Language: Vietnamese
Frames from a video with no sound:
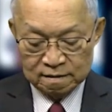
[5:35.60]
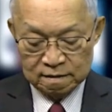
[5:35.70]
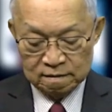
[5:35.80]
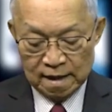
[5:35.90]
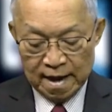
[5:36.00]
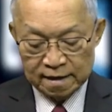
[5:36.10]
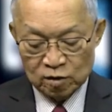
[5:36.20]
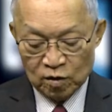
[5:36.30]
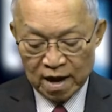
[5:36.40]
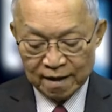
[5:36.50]
lại
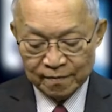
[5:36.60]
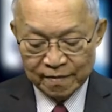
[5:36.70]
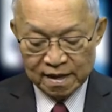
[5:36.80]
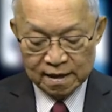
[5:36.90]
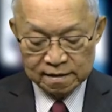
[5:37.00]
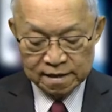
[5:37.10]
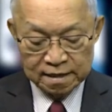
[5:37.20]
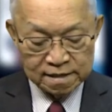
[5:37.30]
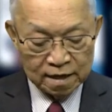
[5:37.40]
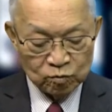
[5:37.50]
cho rằng
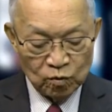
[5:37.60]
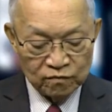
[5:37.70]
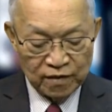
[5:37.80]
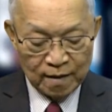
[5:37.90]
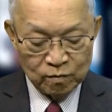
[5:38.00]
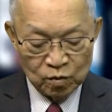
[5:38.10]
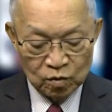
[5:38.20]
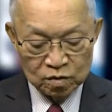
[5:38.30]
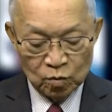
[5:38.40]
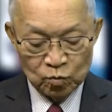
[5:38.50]
chính sách quốc phòng của
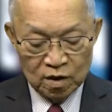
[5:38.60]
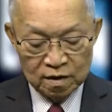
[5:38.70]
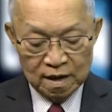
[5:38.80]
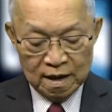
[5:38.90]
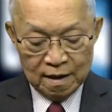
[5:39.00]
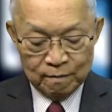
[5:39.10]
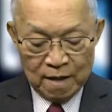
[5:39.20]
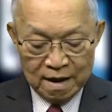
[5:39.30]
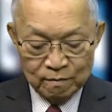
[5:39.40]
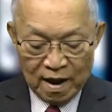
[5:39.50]
Trung Quốc
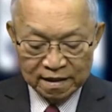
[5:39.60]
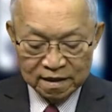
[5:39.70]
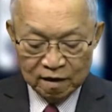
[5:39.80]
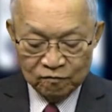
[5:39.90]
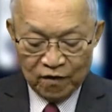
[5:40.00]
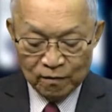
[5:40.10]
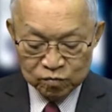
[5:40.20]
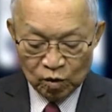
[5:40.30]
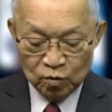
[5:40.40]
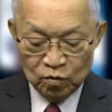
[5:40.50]
mang bản chất phòng
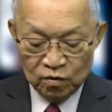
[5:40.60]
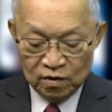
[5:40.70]
thủ,